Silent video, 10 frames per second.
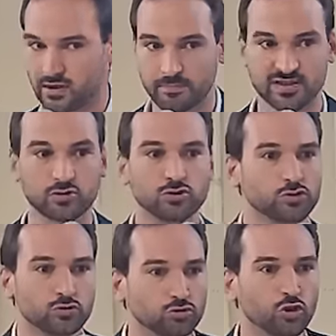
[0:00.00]
Parce que ce
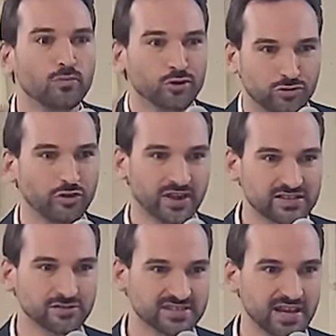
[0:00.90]
sont deux moteurs
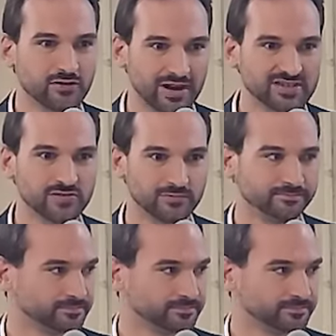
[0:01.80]
essentiels de l'action.